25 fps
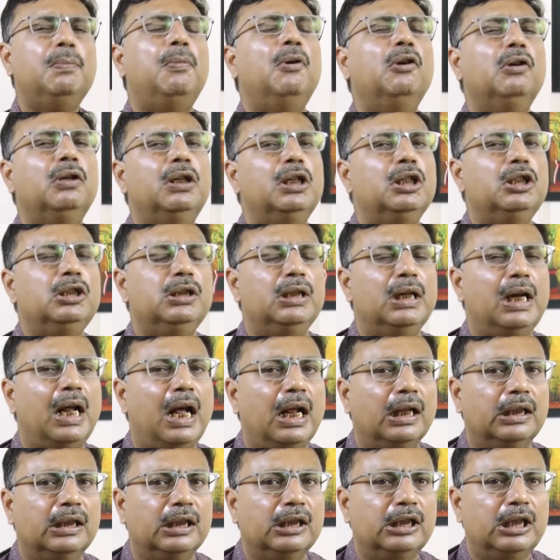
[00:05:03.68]
জীবনকৃষ্ণের
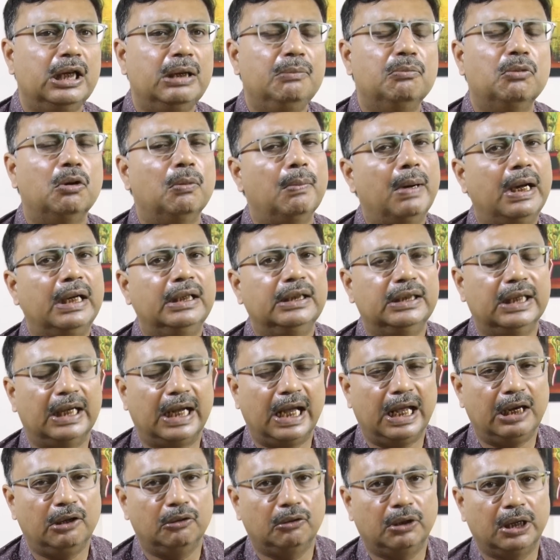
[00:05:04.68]
হাতে সেই মোবাইলটা
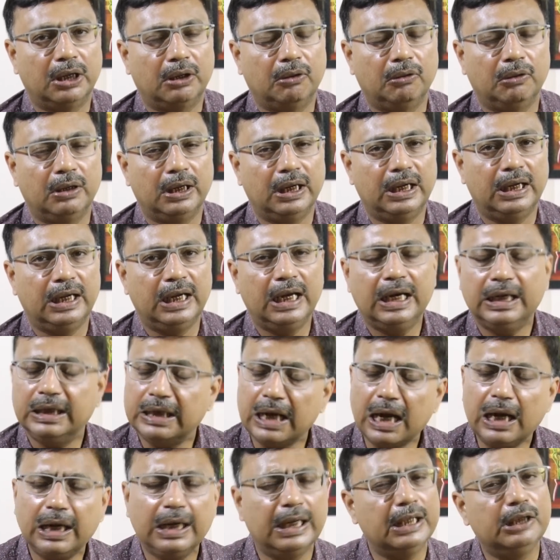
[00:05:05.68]
গেল কি করে
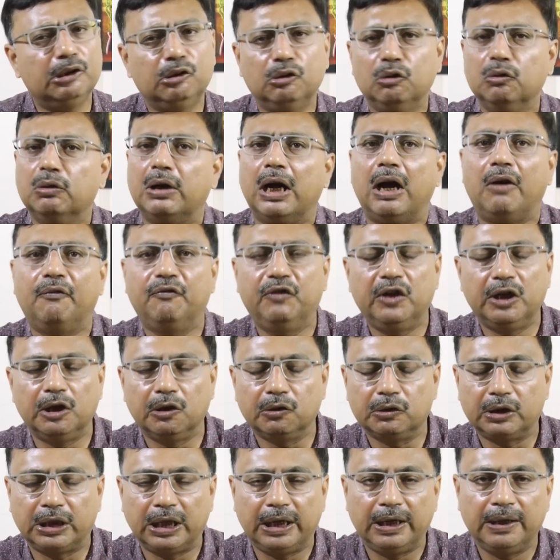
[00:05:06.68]
এটা কিন্তু
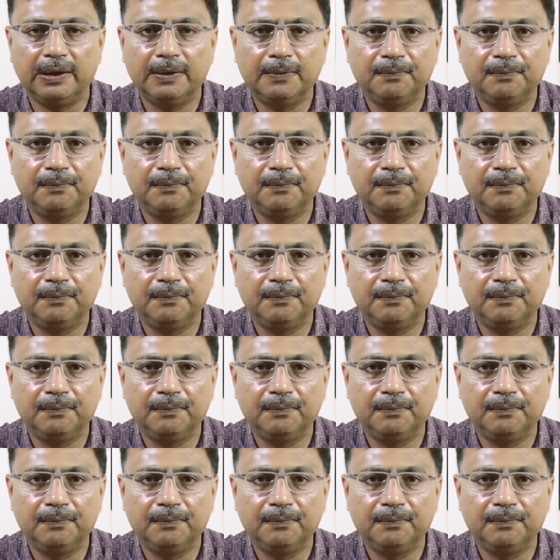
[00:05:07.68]
গাফিলতি